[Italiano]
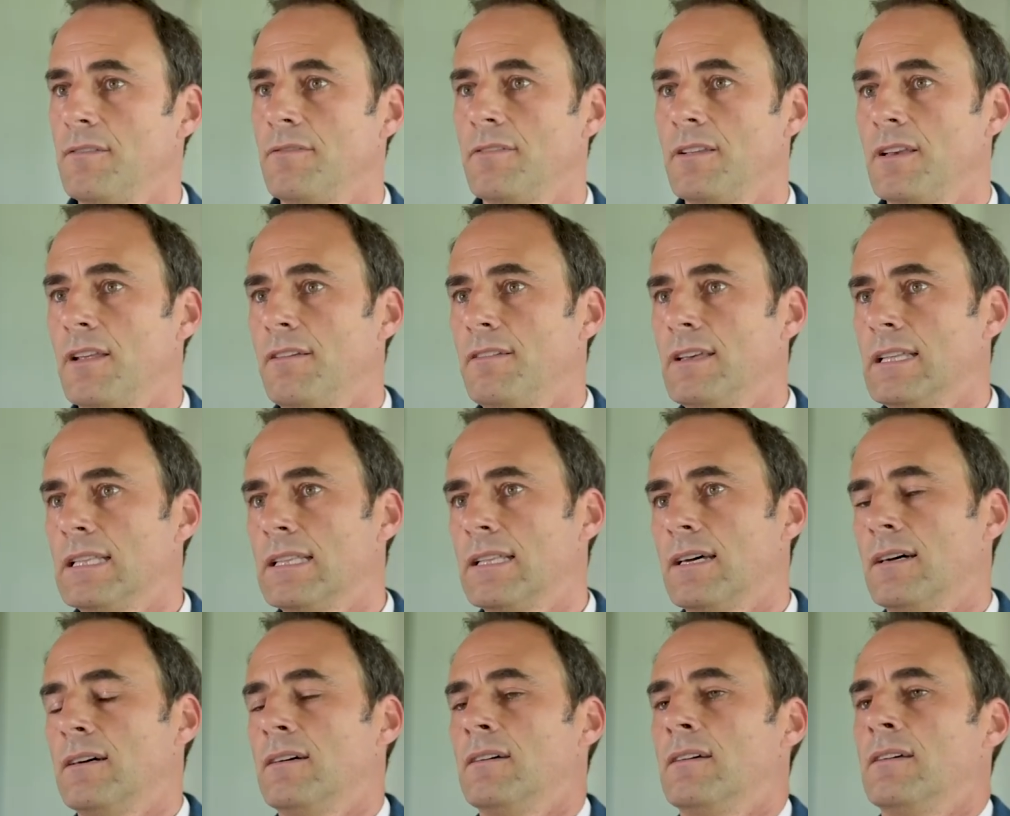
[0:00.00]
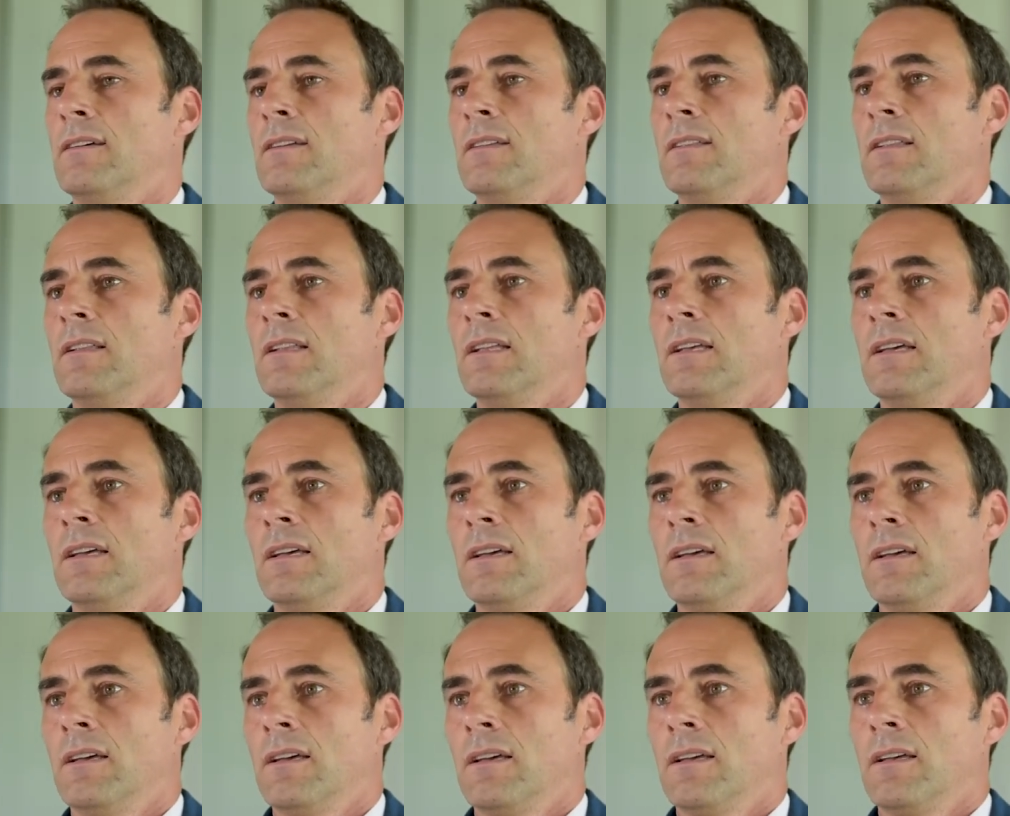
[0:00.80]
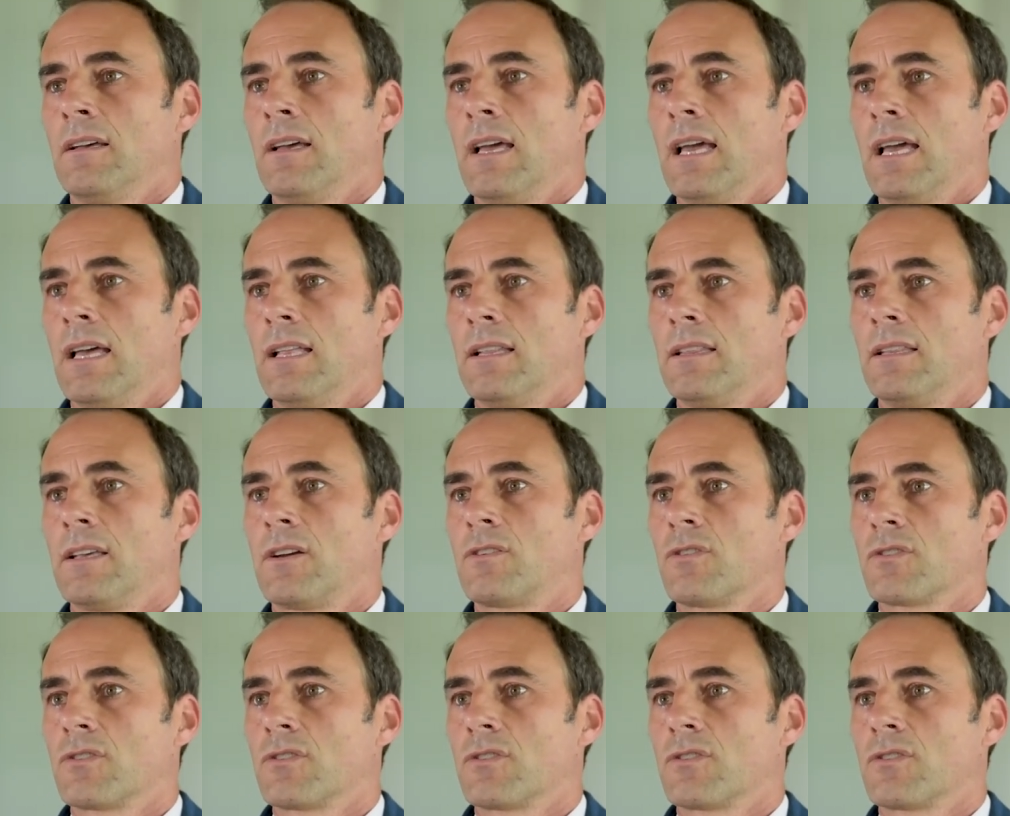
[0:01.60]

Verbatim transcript: di fine vita. Di